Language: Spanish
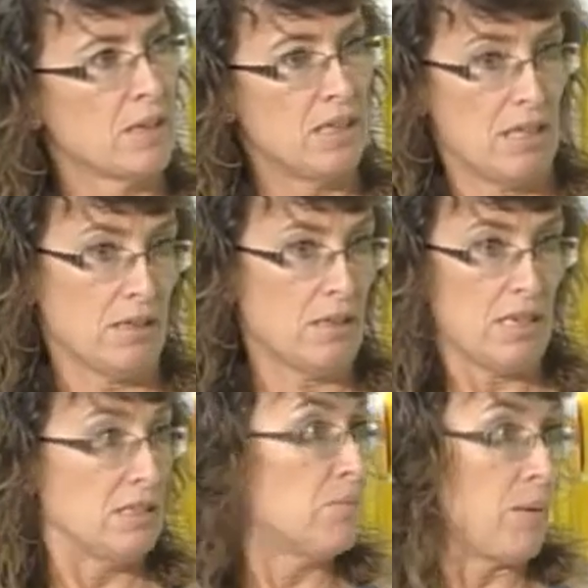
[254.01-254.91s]
que
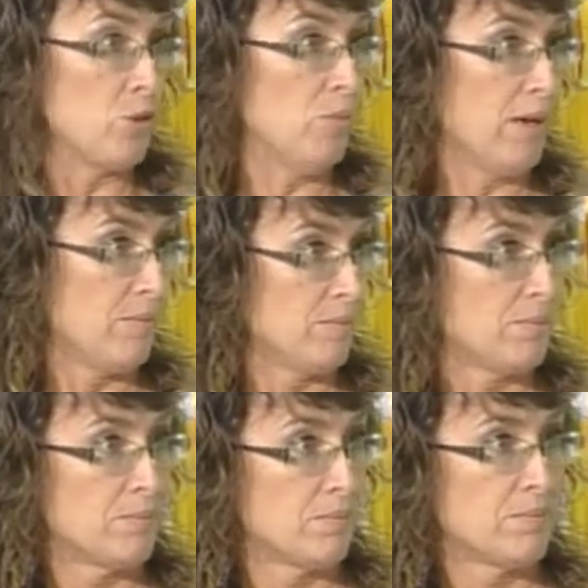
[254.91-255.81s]
vamos mal
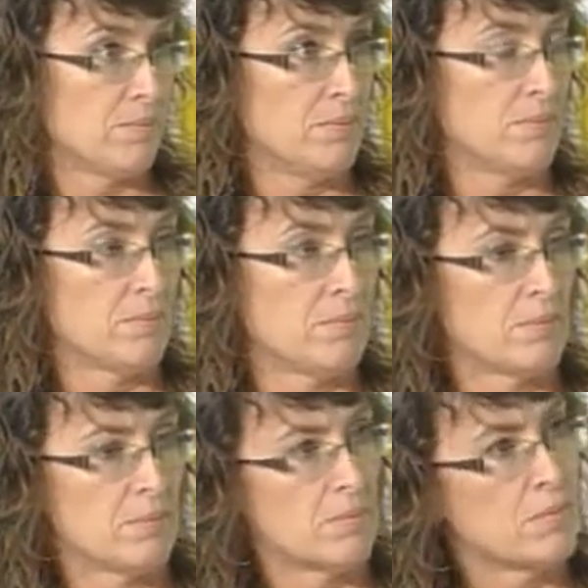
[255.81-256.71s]
bueno, en esa
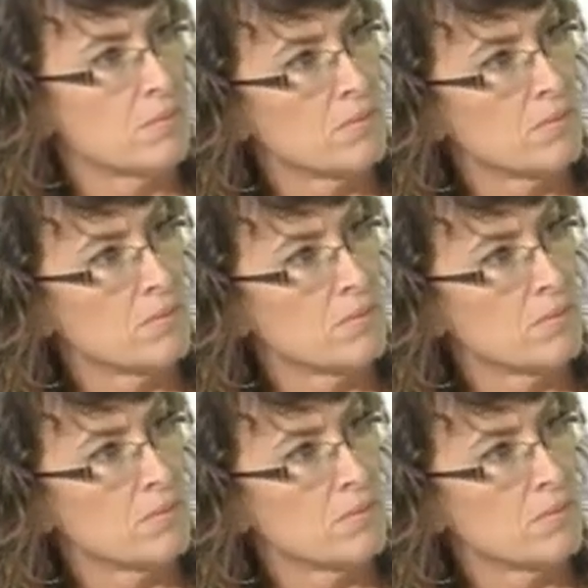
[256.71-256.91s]
situación,